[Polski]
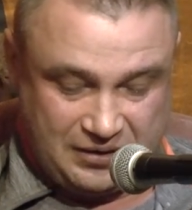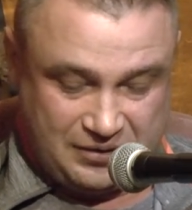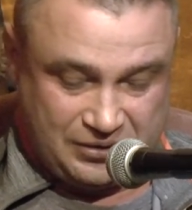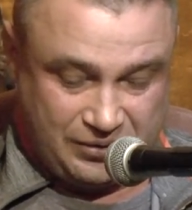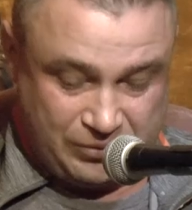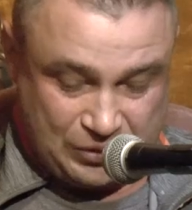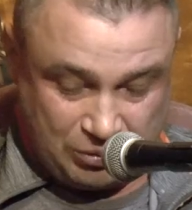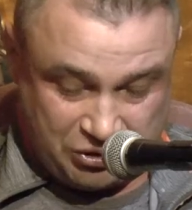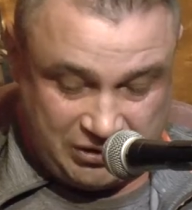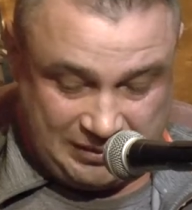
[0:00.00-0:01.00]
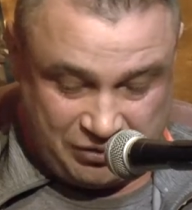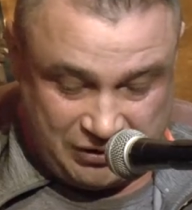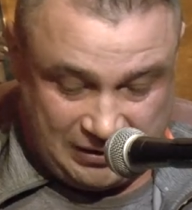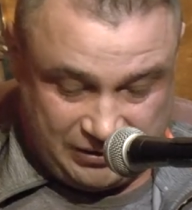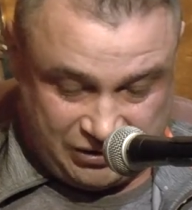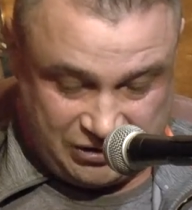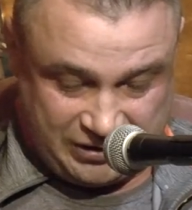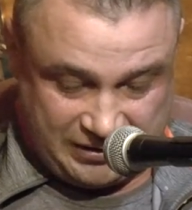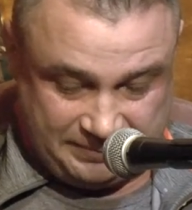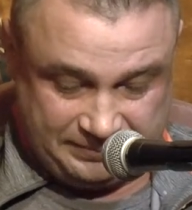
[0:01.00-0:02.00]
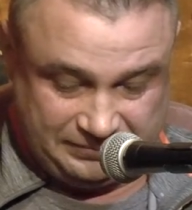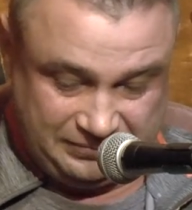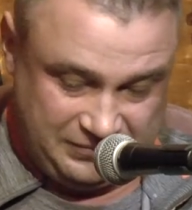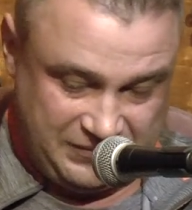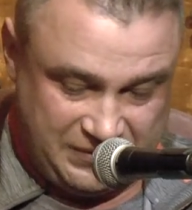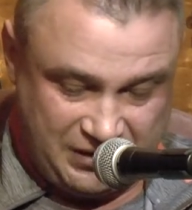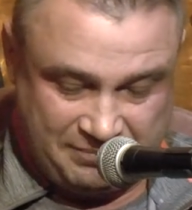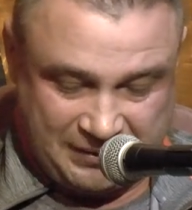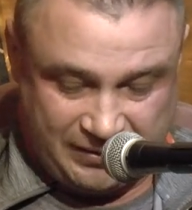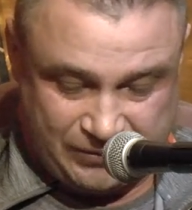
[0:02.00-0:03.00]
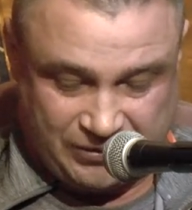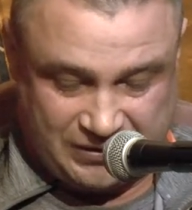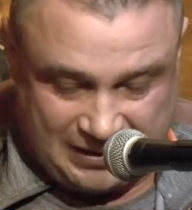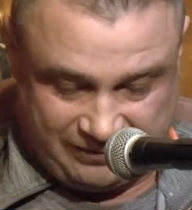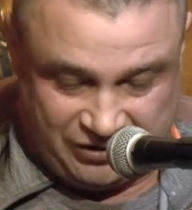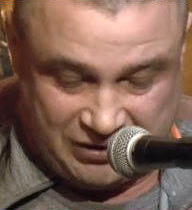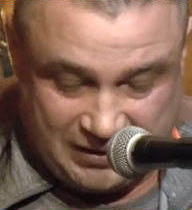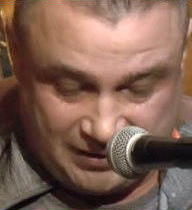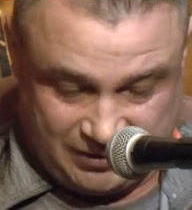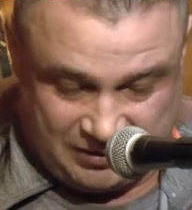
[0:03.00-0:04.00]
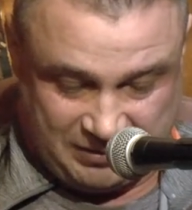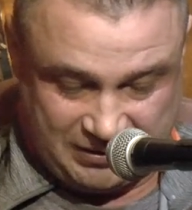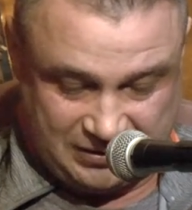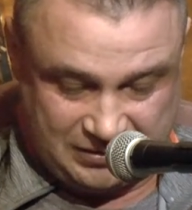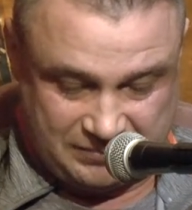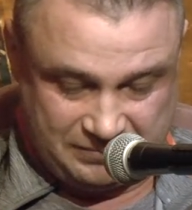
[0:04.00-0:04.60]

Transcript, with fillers: Skoro zgłoszenie przyjęliście, niech patrol zjawi się natychmiast.